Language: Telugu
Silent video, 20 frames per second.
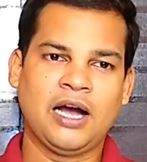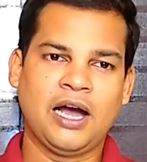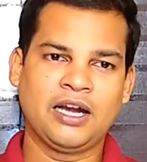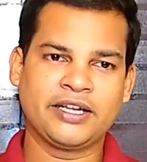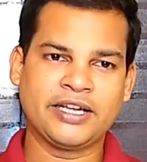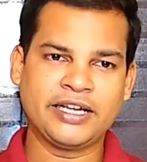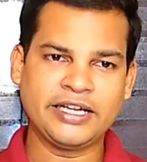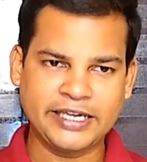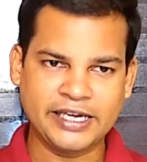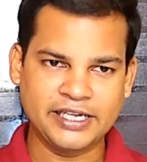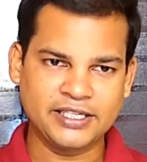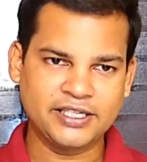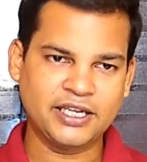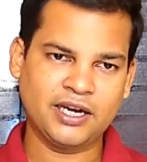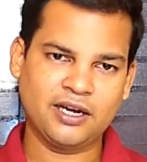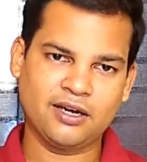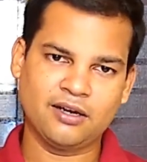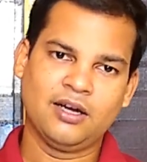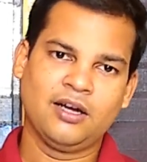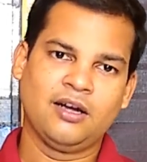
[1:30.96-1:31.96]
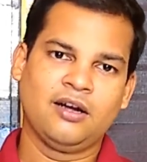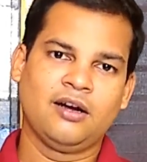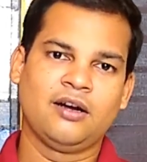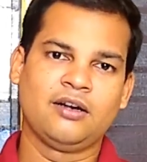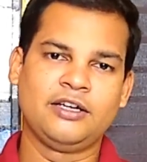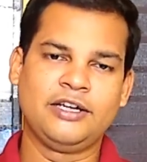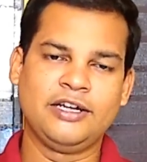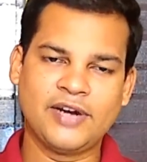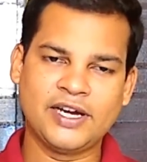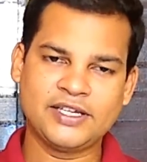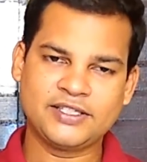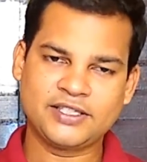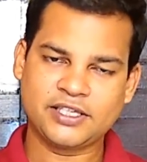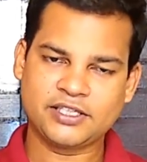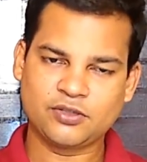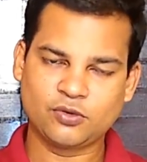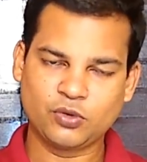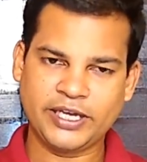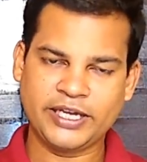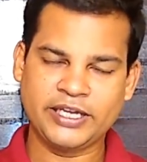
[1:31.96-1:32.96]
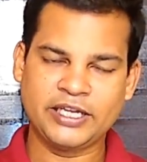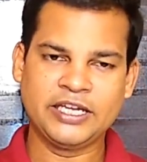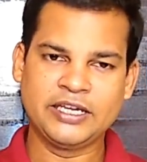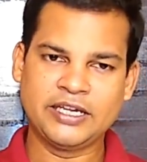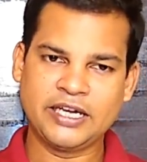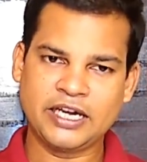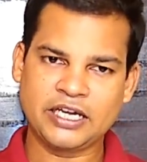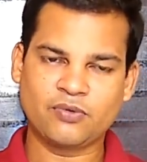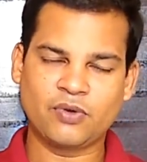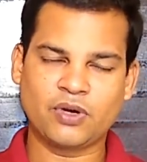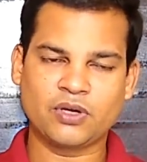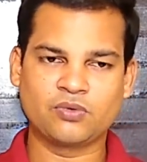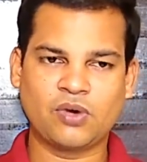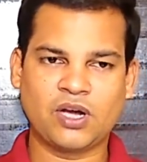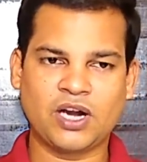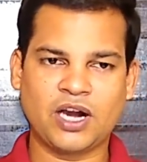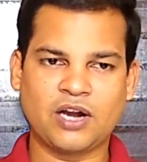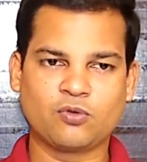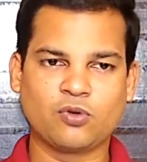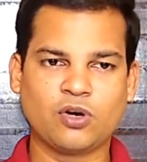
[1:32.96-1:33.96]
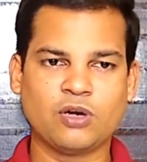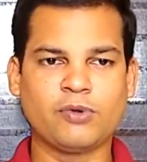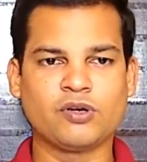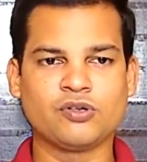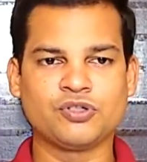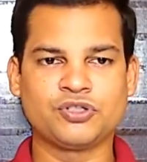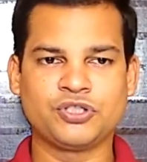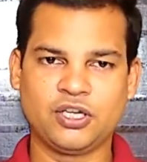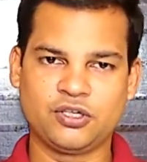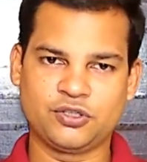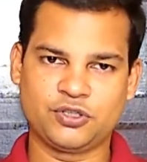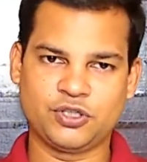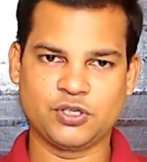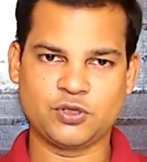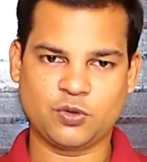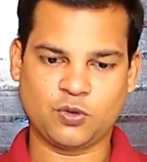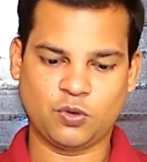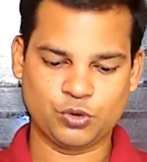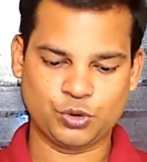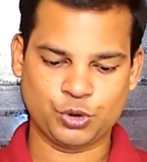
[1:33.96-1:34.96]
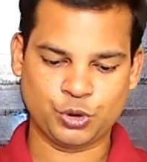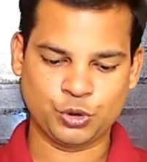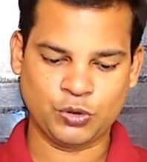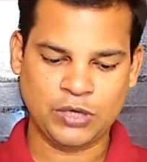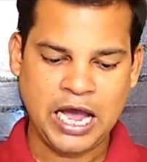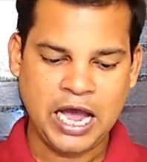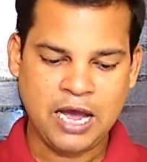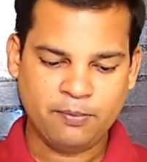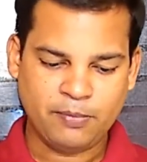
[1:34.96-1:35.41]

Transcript: అలాగే ఇంకేదైనా డివైసెస్ ఉంటే ఈ నెట్వర్క్ ద్వారా కూడా మనం షేర్ చేసుకోవచ్చు